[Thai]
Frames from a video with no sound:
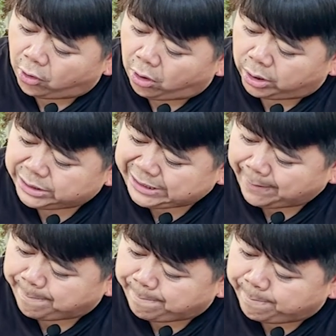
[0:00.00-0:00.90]
สรกั
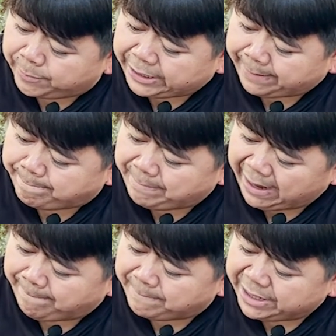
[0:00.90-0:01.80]
บเก็บแบ
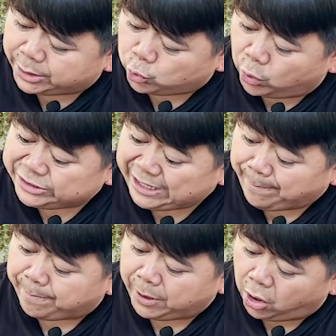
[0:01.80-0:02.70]
บมีตัวจั
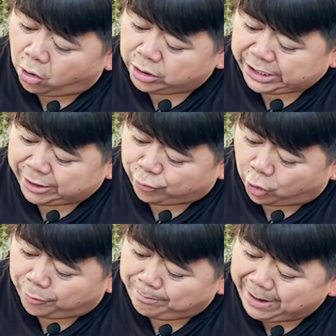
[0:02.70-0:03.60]
บละอองเกส
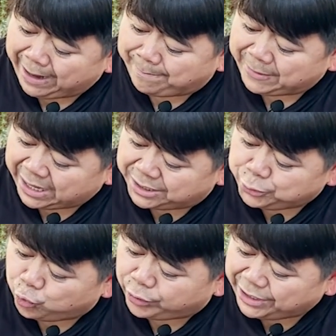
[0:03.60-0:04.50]
รแบบไหน
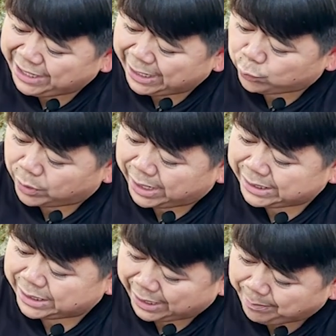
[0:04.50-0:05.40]
อยู่ได้นานกว่ากั
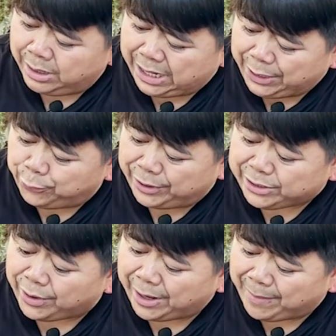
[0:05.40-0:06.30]
นครับ และอยู่ได้
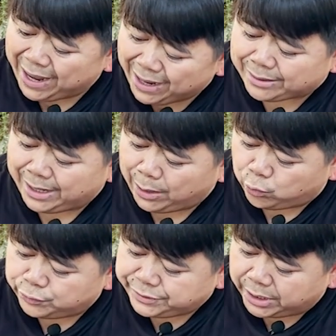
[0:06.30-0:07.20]
เท่าไหร่บ้างนะฮะ
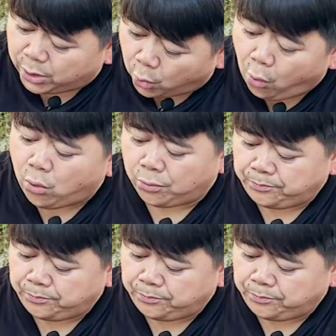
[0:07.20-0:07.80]
คุณเสือโครง่ง